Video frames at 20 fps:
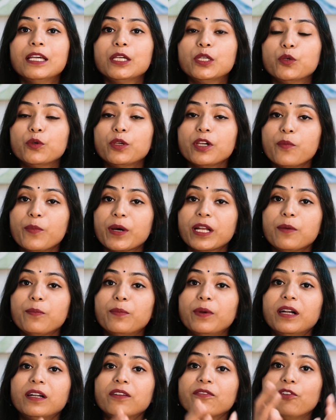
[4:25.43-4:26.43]
क्योंकि हमारा
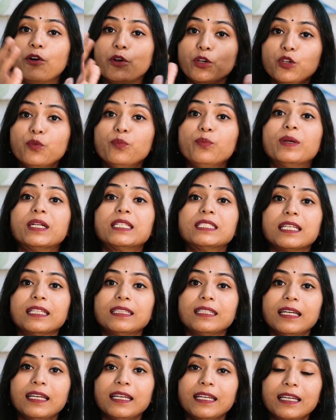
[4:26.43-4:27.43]
ब्लड वॉल्यूम बढ़
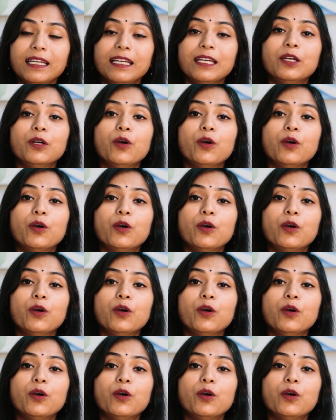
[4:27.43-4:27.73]
जाता है